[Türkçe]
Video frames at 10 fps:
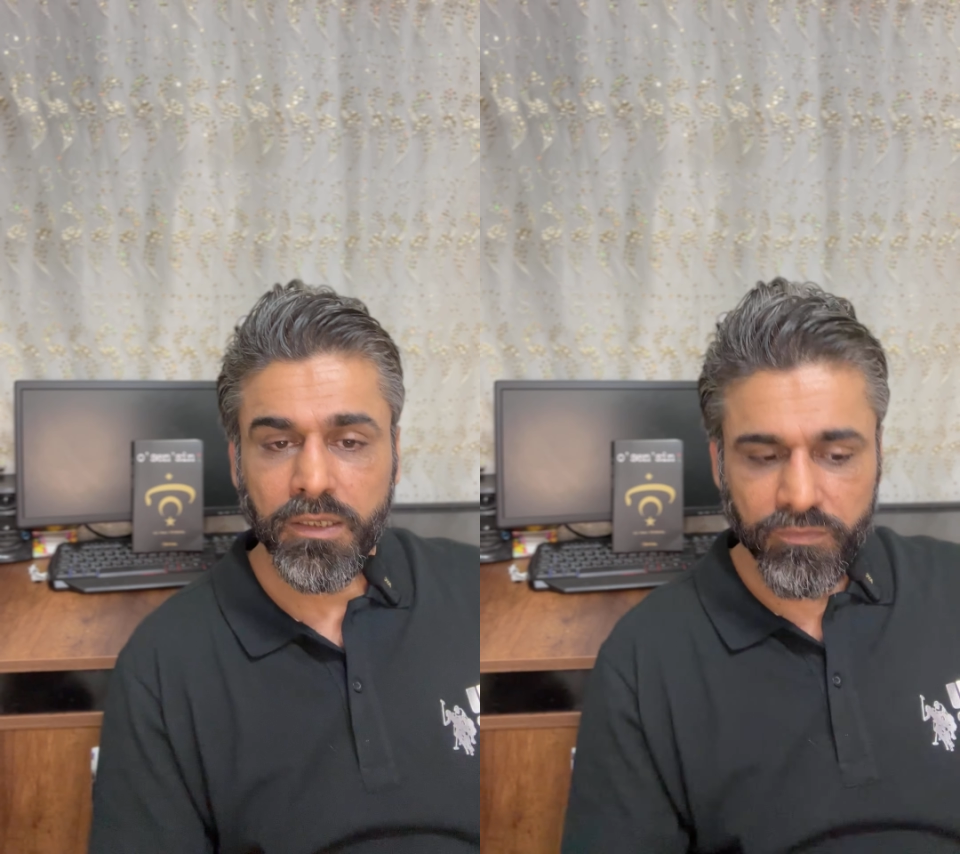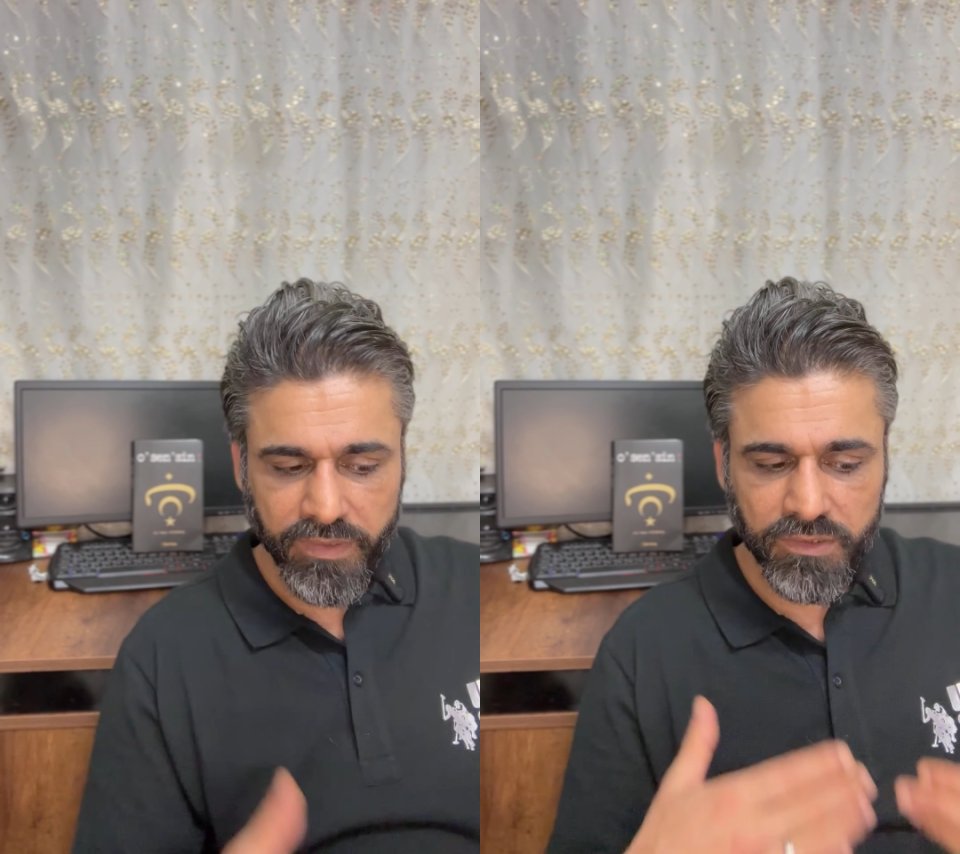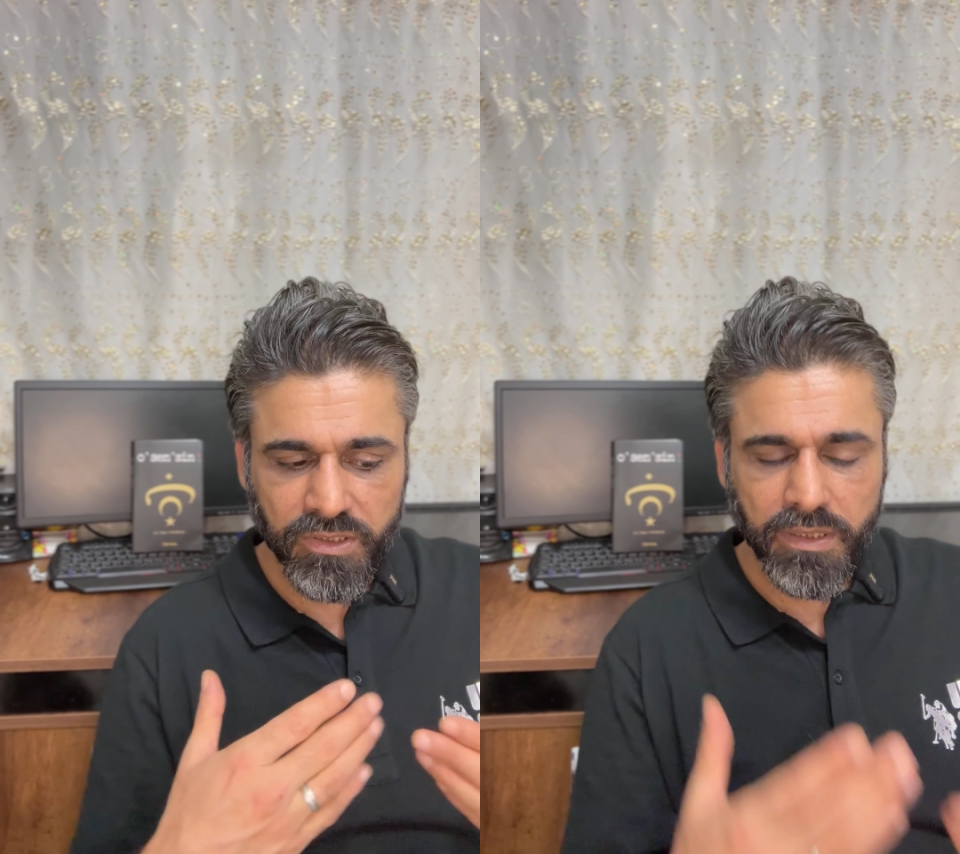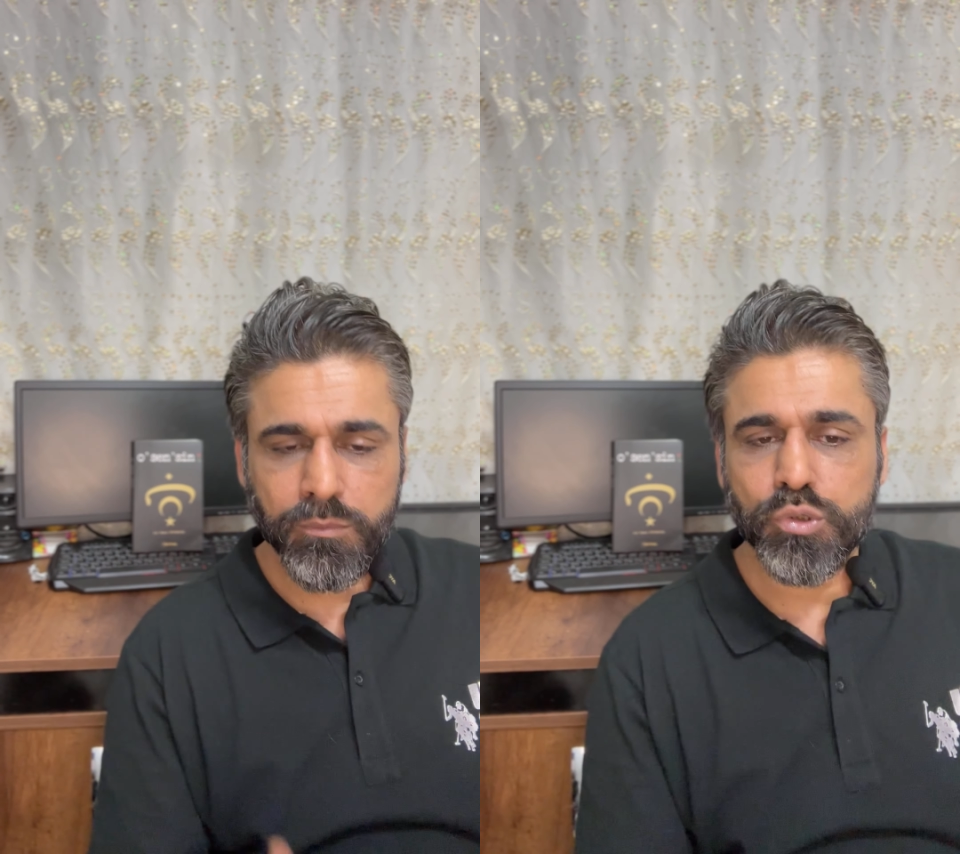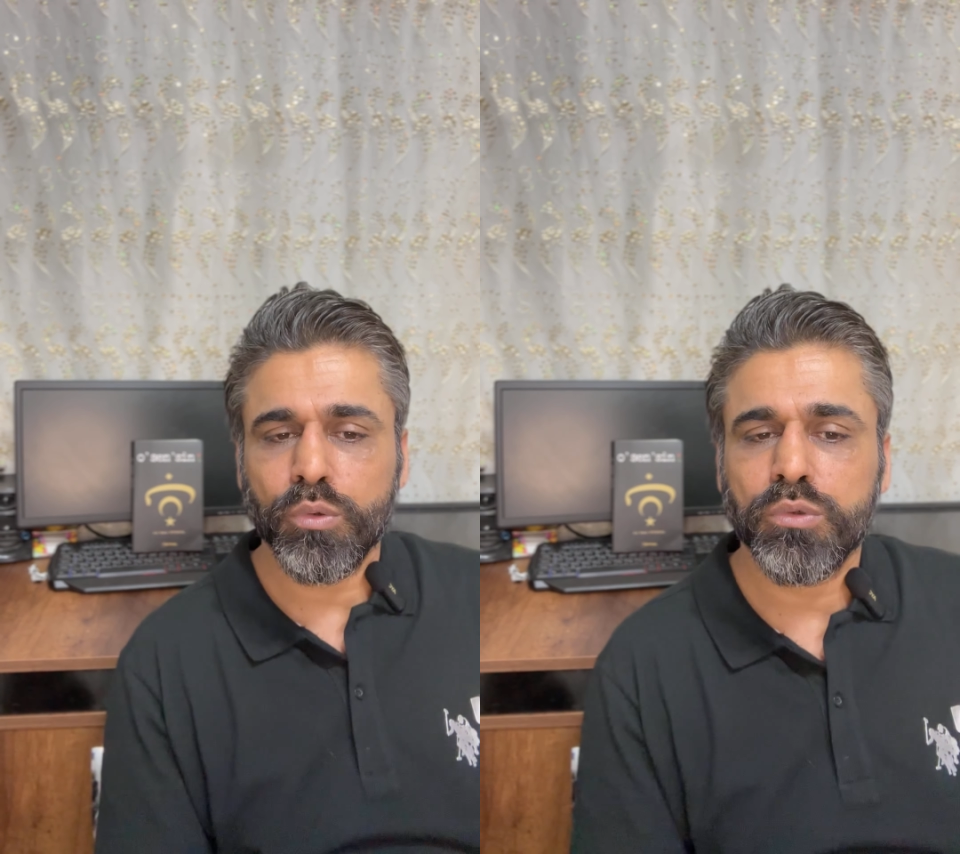veya
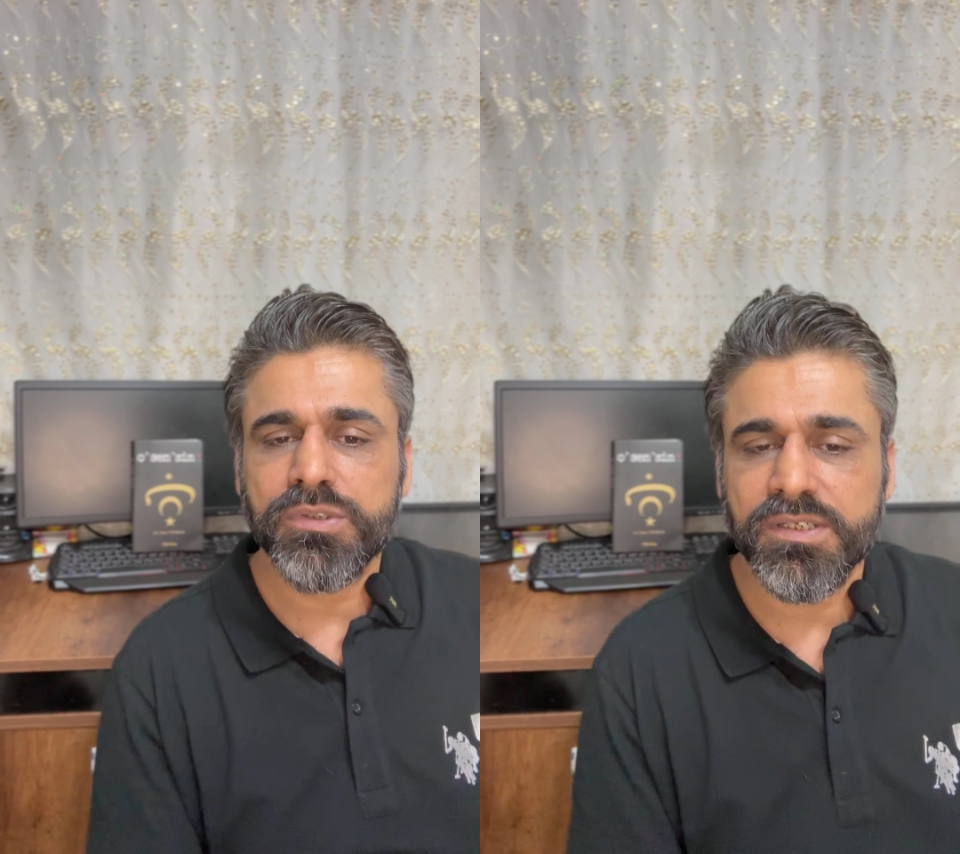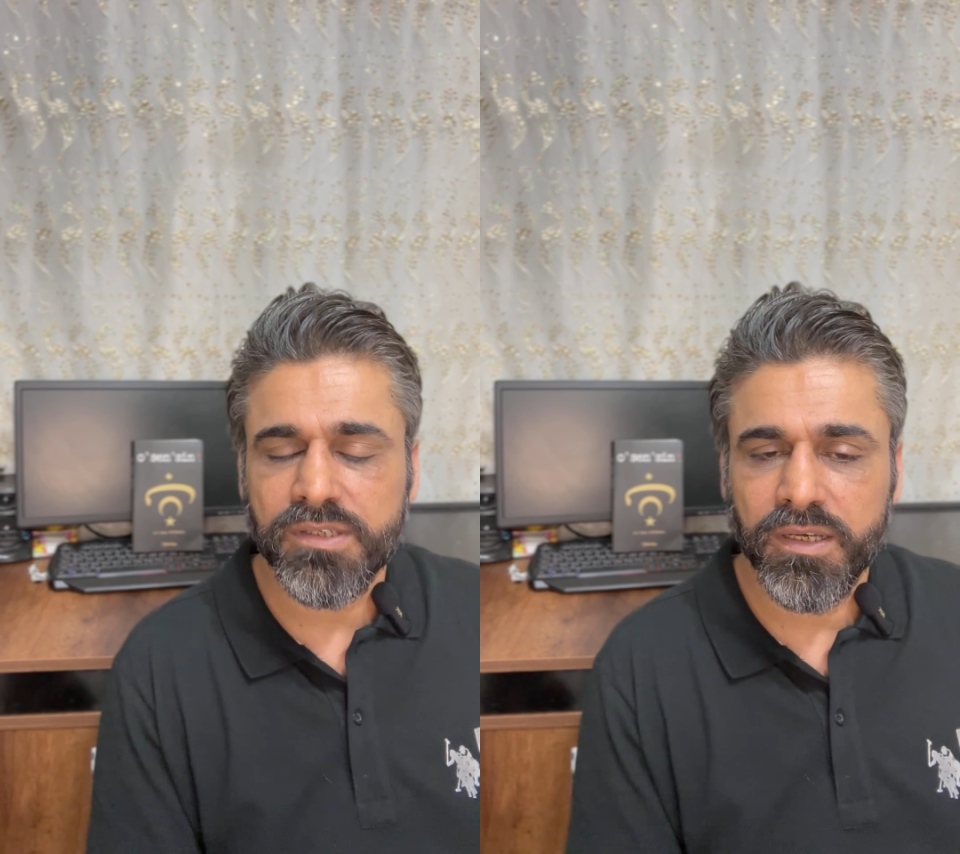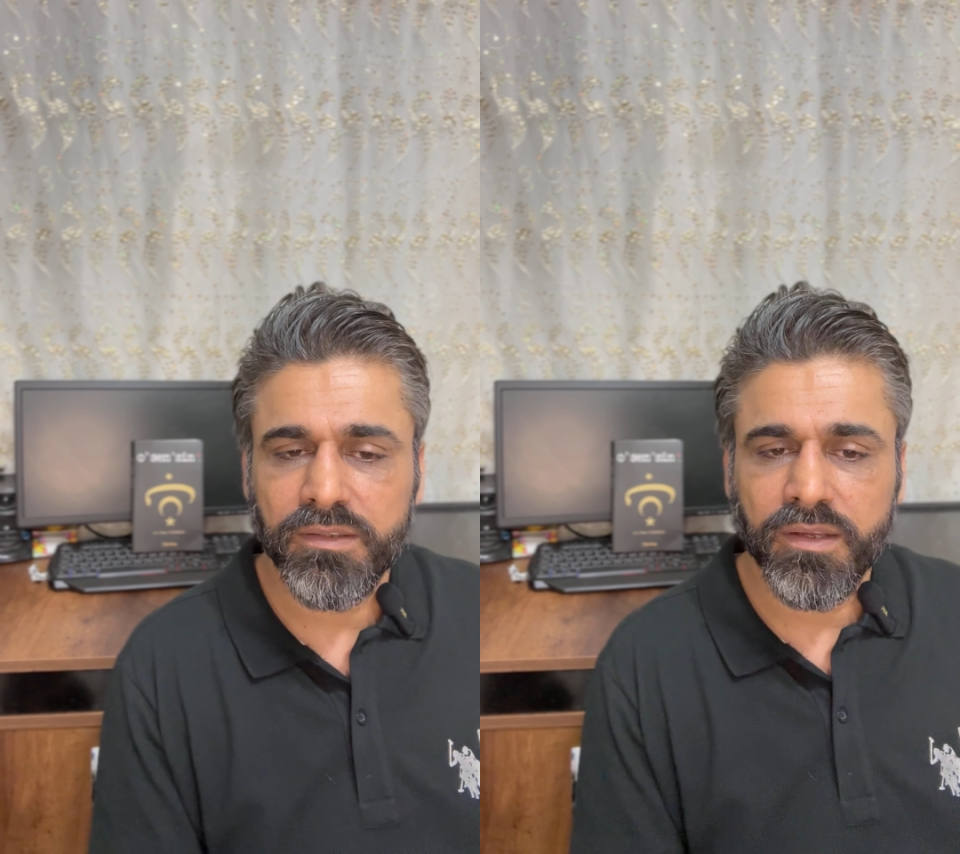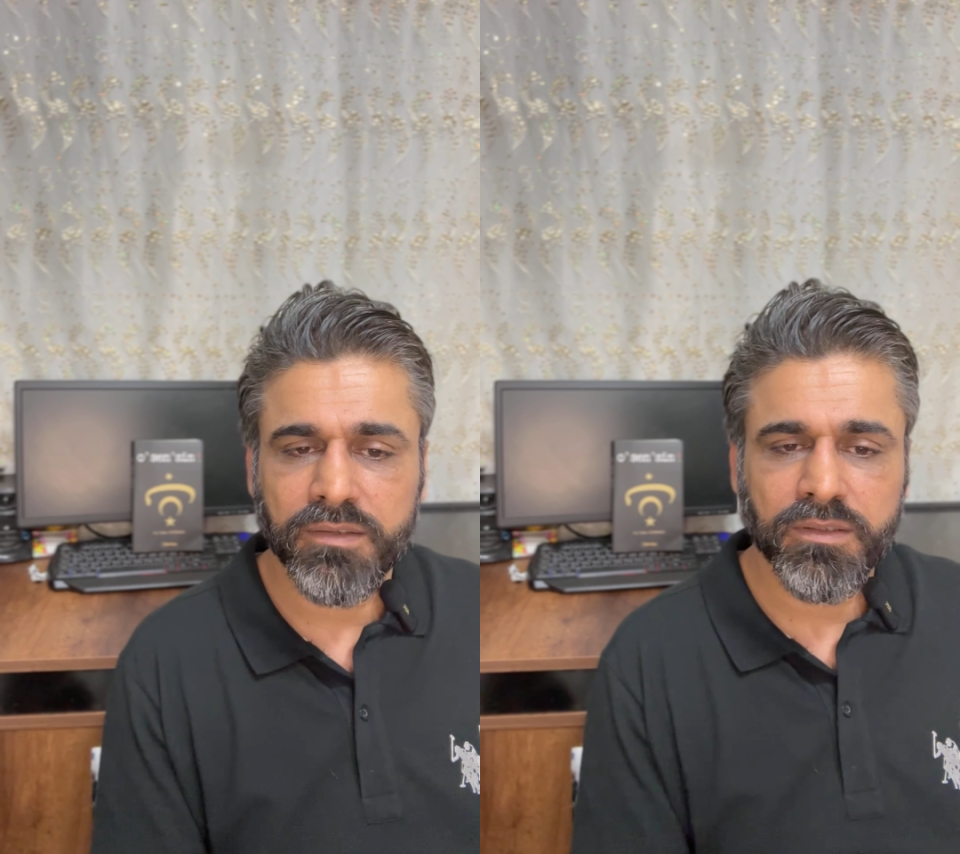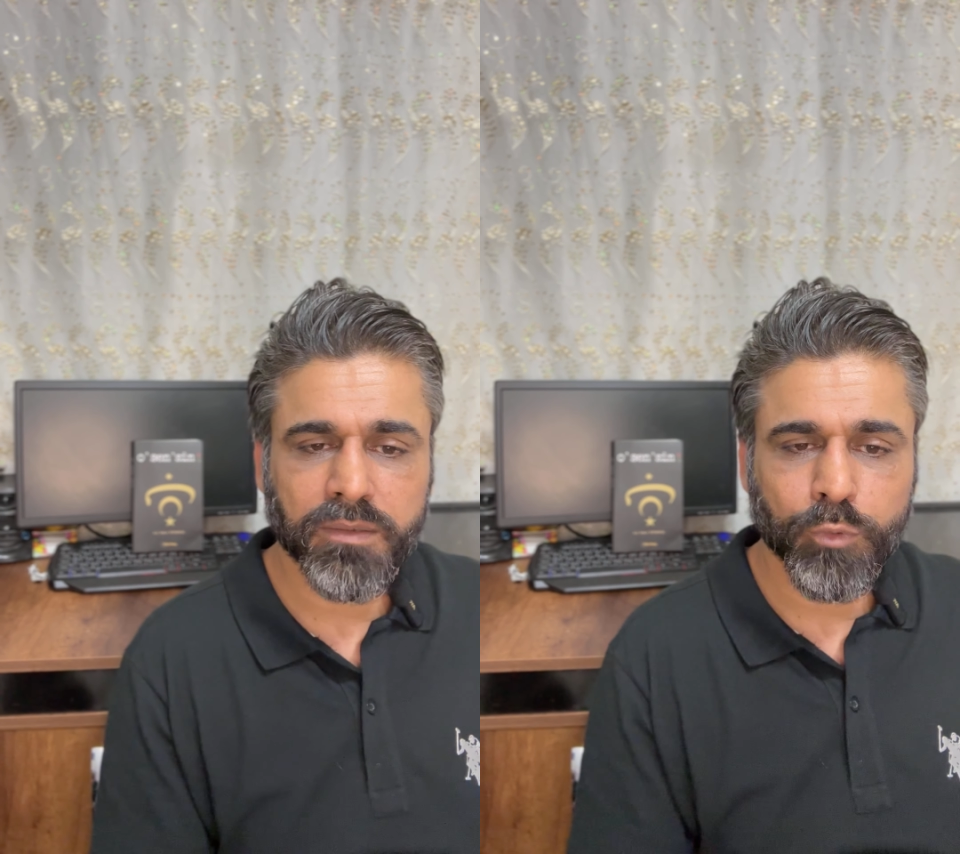dinlemiş olduğu ses kayıtlarından